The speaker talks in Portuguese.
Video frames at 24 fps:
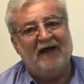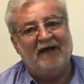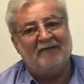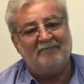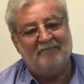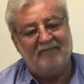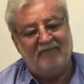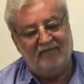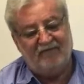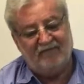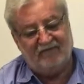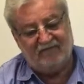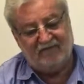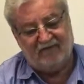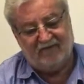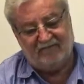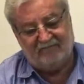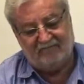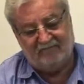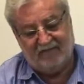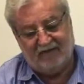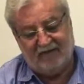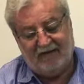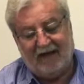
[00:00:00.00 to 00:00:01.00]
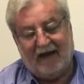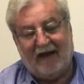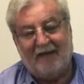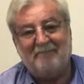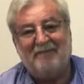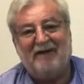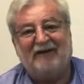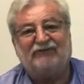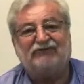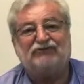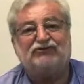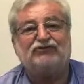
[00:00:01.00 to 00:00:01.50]
eh,
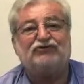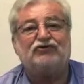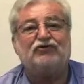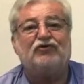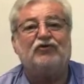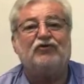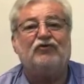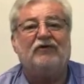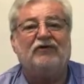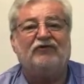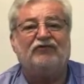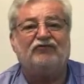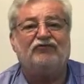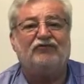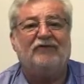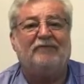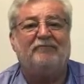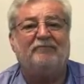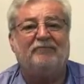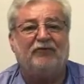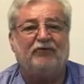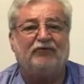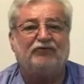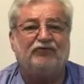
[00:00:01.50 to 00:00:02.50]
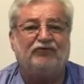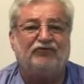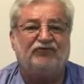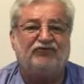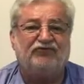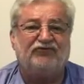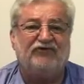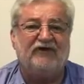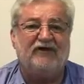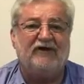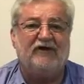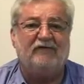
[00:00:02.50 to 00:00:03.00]
abaixou a sua
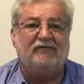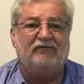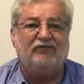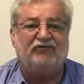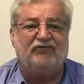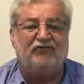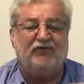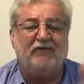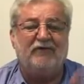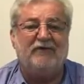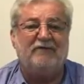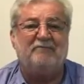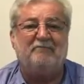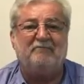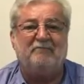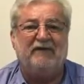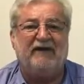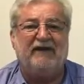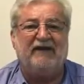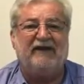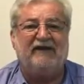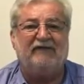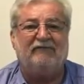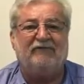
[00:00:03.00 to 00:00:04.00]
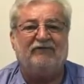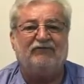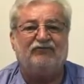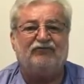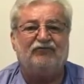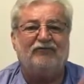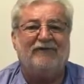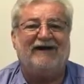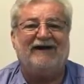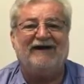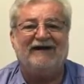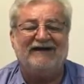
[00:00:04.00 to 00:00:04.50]
produção, o seu emprego, a
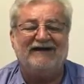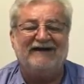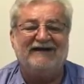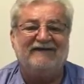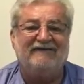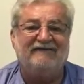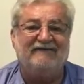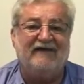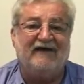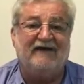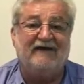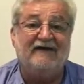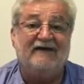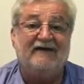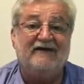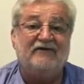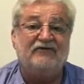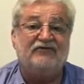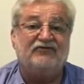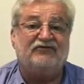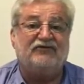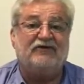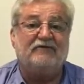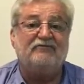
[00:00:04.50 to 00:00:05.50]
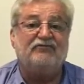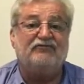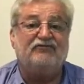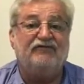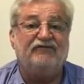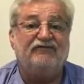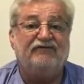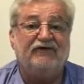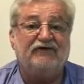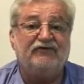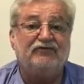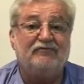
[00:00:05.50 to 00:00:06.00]
sua renda. Estamos
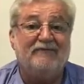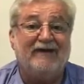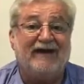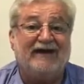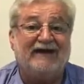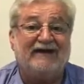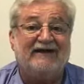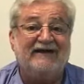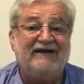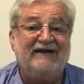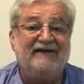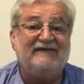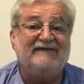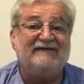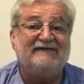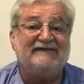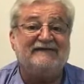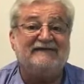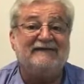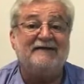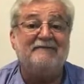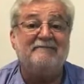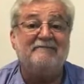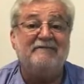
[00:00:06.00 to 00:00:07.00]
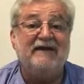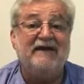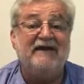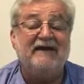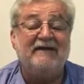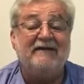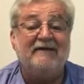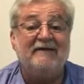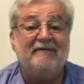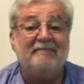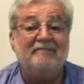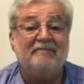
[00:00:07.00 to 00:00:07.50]
vivendo uma crise
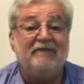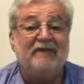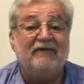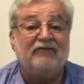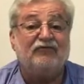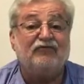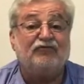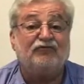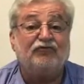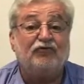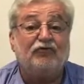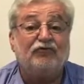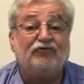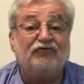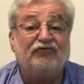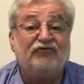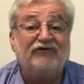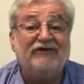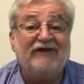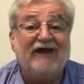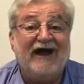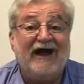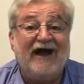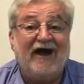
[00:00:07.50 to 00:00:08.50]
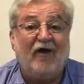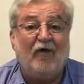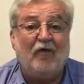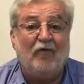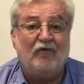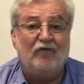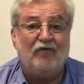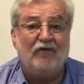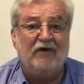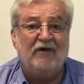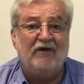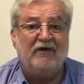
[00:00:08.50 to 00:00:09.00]
também
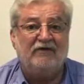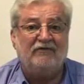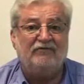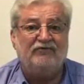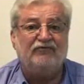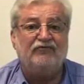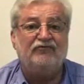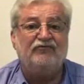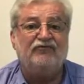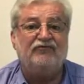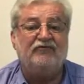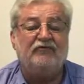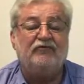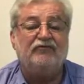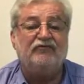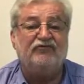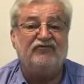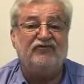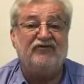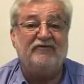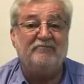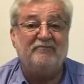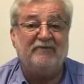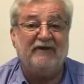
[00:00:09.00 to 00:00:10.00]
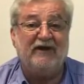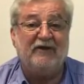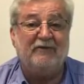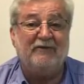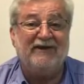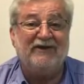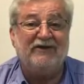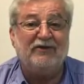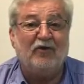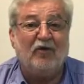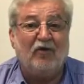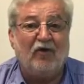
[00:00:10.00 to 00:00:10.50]
social, de um
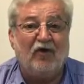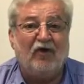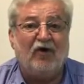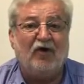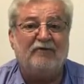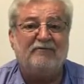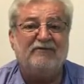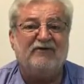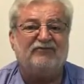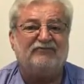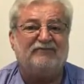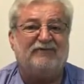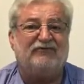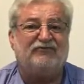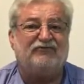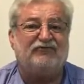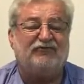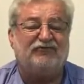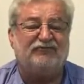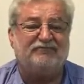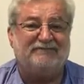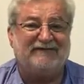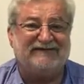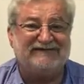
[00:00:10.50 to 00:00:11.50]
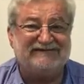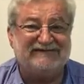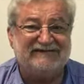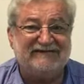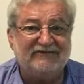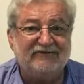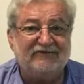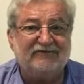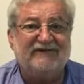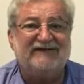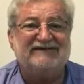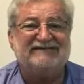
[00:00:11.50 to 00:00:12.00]
desemprego enorme, as pessoas
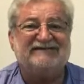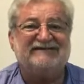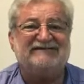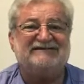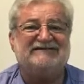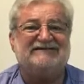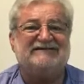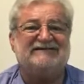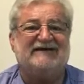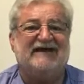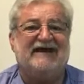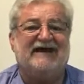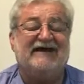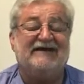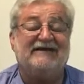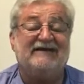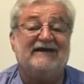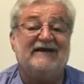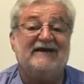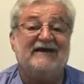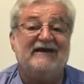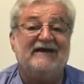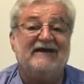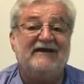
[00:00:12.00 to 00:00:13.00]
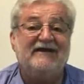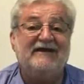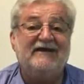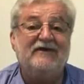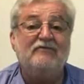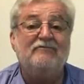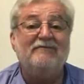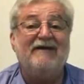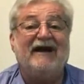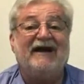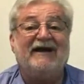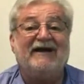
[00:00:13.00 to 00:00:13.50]
passando necessidade e
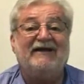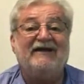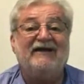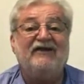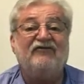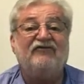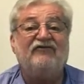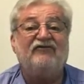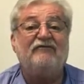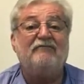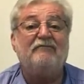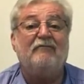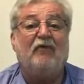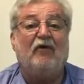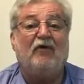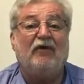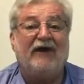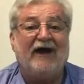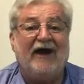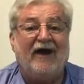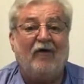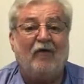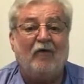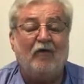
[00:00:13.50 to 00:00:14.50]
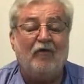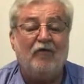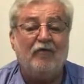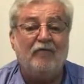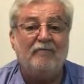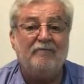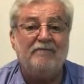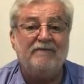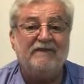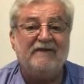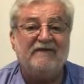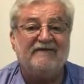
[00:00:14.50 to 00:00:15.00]
uma crise moral.
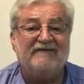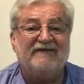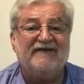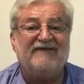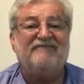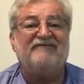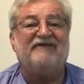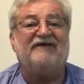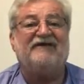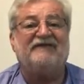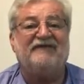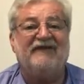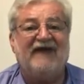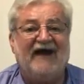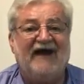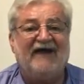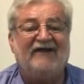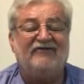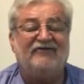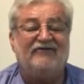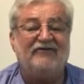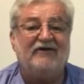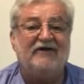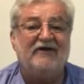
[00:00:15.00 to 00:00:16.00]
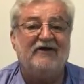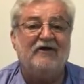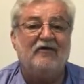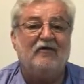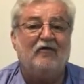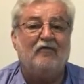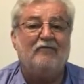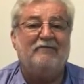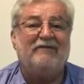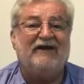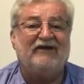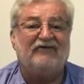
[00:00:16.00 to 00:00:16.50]
Na verdade,
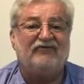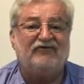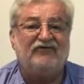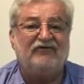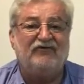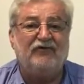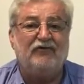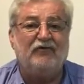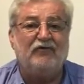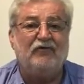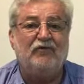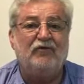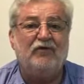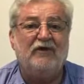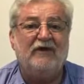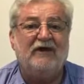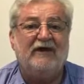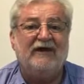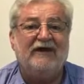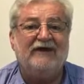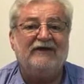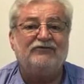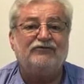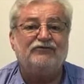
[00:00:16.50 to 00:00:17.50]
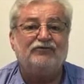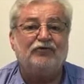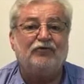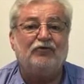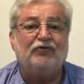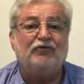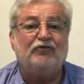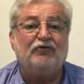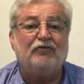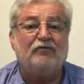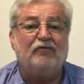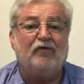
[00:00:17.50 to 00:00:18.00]
o Brasil
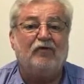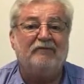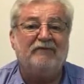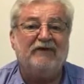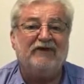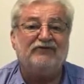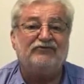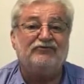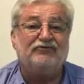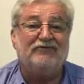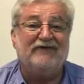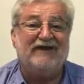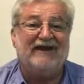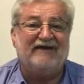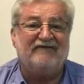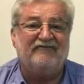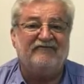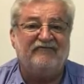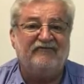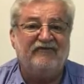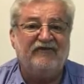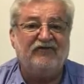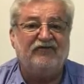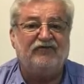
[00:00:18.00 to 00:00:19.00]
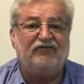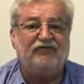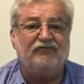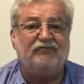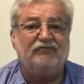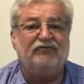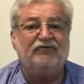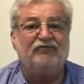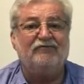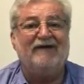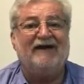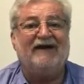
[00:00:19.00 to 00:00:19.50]
entrou num momento
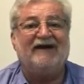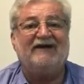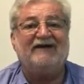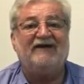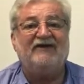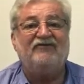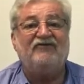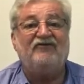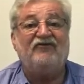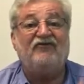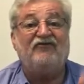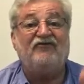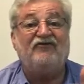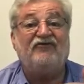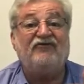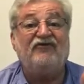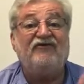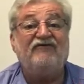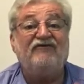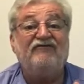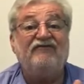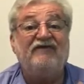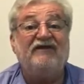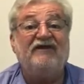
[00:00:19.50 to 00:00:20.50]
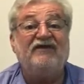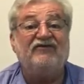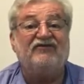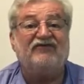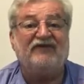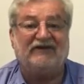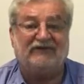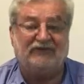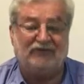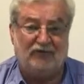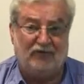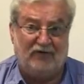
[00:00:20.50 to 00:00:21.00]
gravíssimo de uma crise
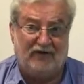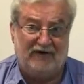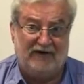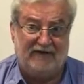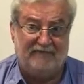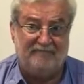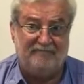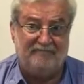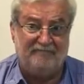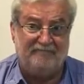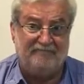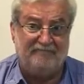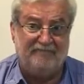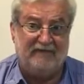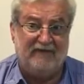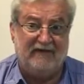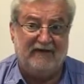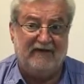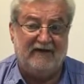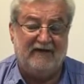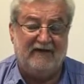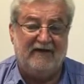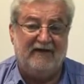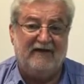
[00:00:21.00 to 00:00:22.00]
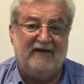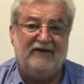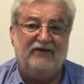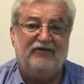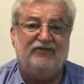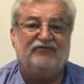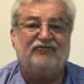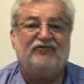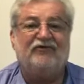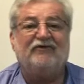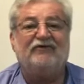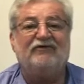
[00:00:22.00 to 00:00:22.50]
civilizatória.
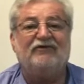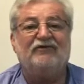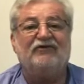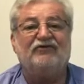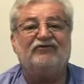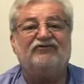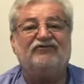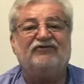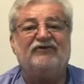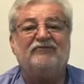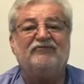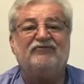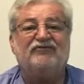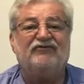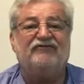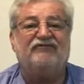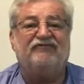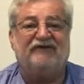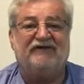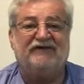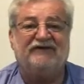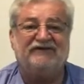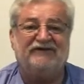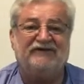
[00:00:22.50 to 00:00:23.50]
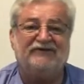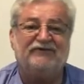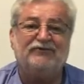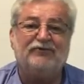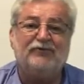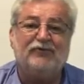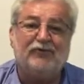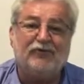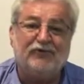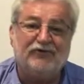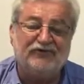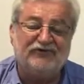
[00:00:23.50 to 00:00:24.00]
Isso é o que nós estamos
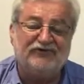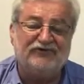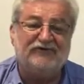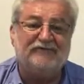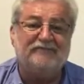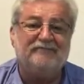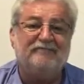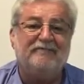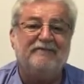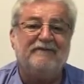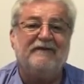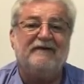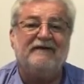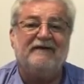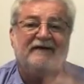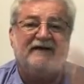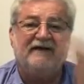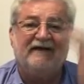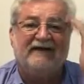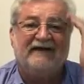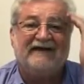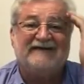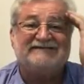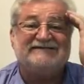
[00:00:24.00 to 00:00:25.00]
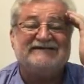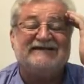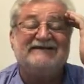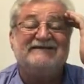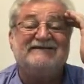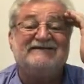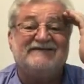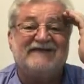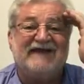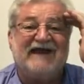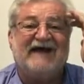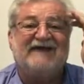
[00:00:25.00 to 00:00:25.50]
enfrentando hoje, nessa
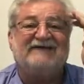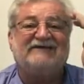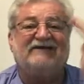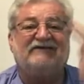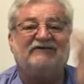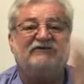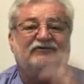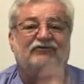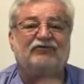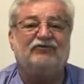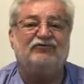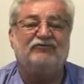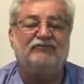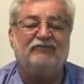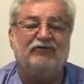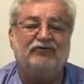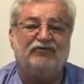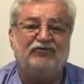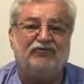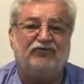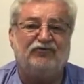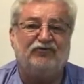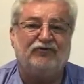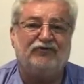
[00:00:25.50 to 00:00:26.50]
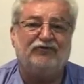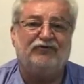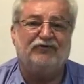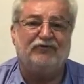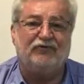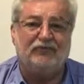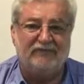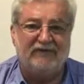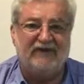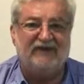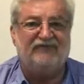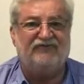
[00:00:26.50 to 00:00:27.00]
entrada de 2018
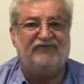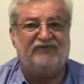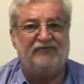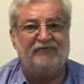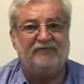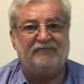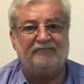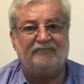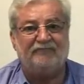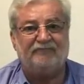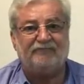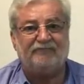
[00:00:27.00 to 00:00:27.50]
no Brasil.